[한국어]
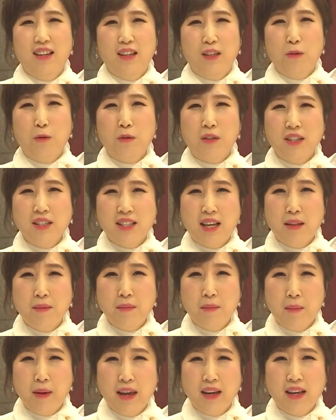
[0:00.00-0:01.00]
로키
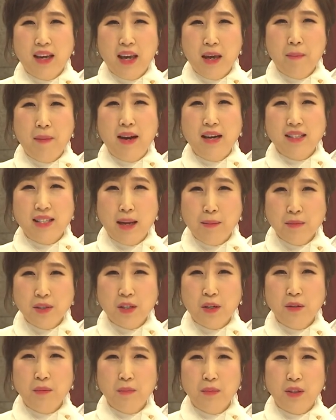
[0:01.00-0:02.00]
산맥 해발
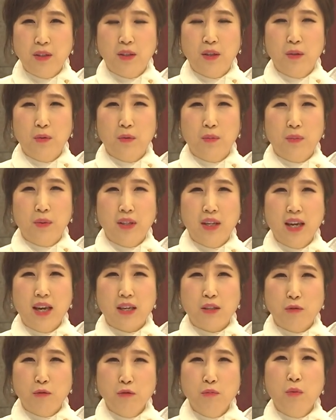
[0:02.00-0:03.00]
3,000m
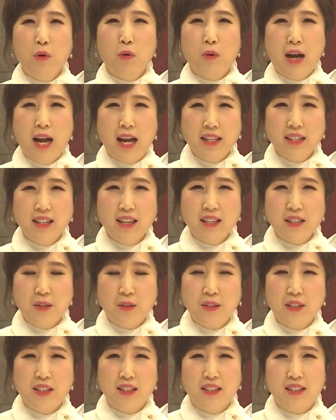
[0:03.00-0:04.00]
높이에 수목
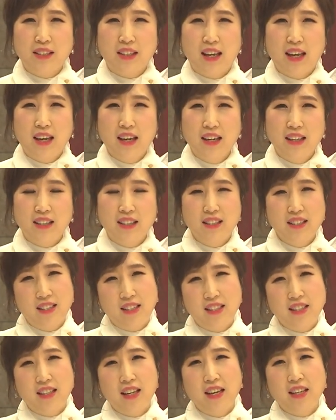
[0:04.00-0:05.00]
한계선이 있는데 이
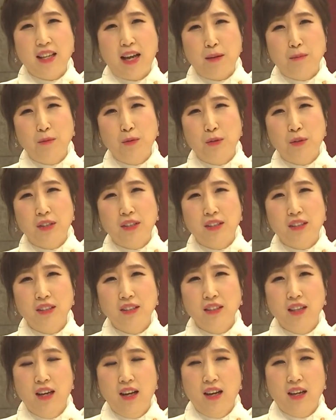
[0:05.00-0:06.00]
지대의
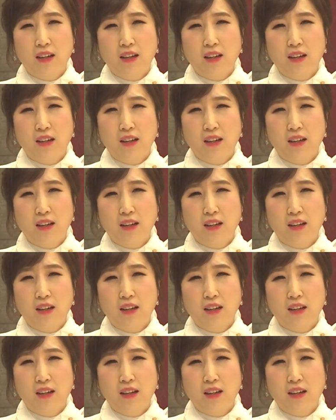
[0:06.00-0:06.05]
나무들은